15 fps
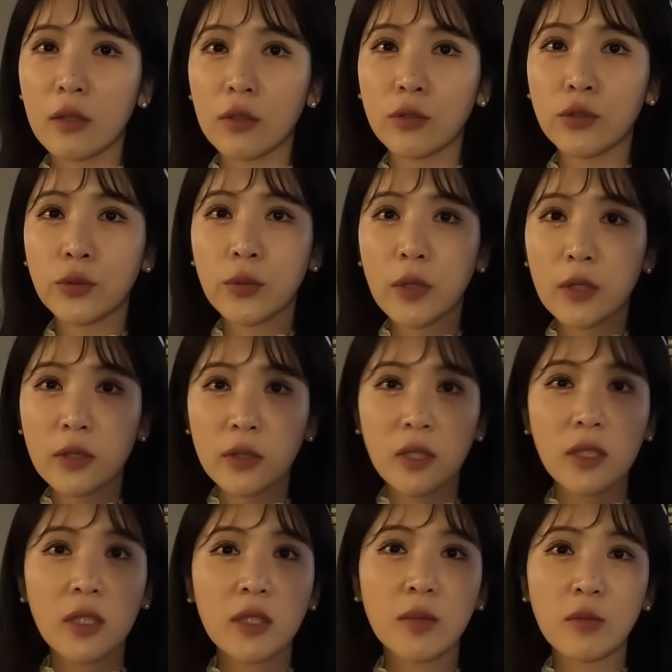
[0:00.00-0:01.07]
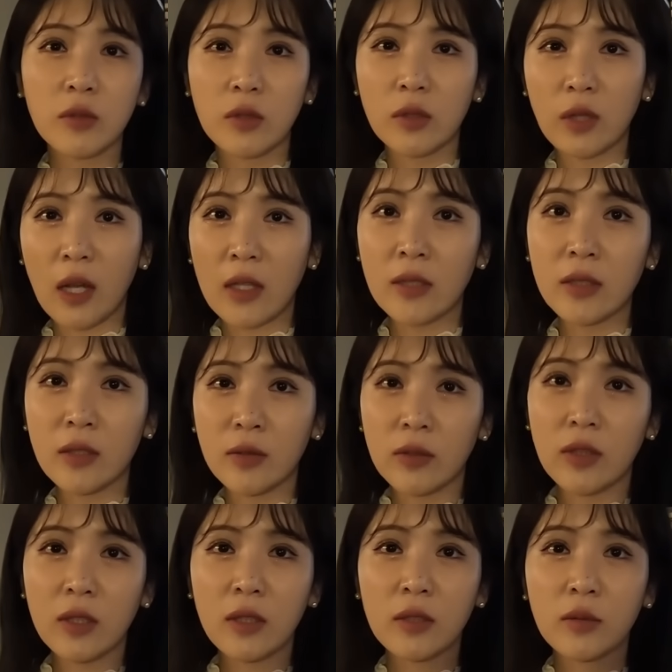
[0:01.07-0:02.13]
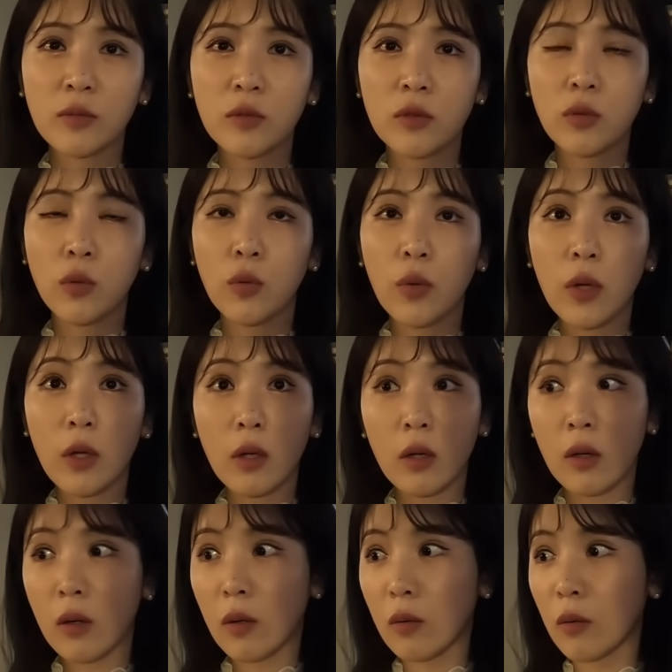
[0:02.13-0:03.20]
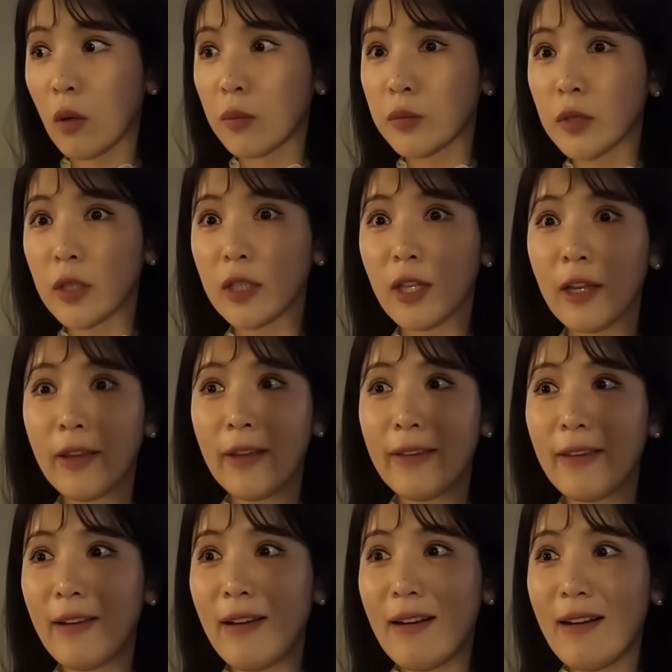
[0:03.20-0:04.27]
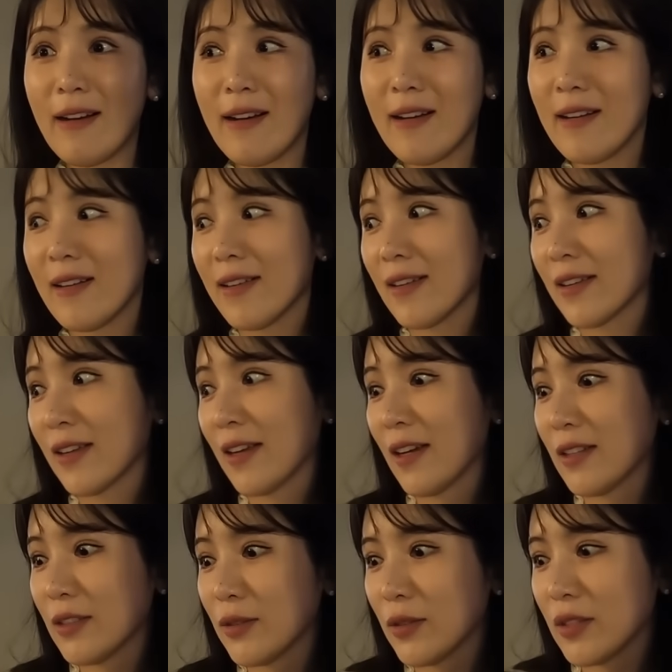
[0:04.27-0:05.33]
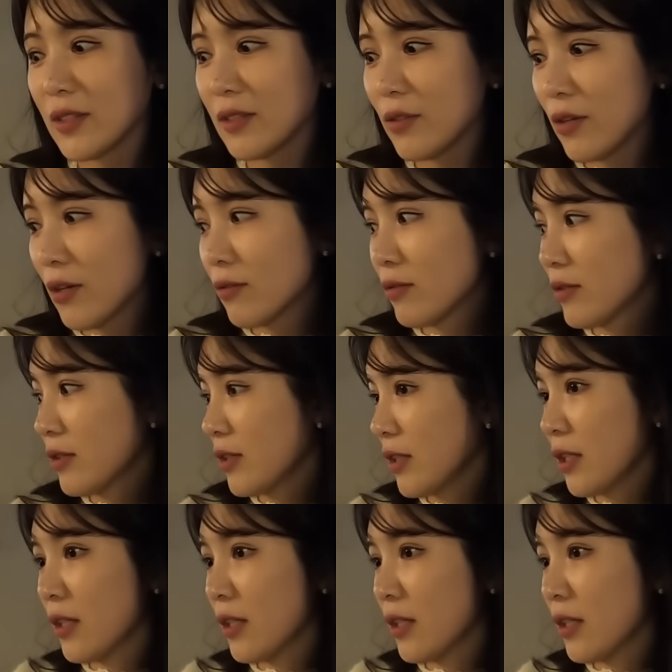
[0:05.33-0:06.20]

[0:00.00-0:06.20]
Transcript: 그 주변 사장님들 아시는 사장님들도 왜 갑자기 닫았냐 이렇게 아쉬워하시더라고.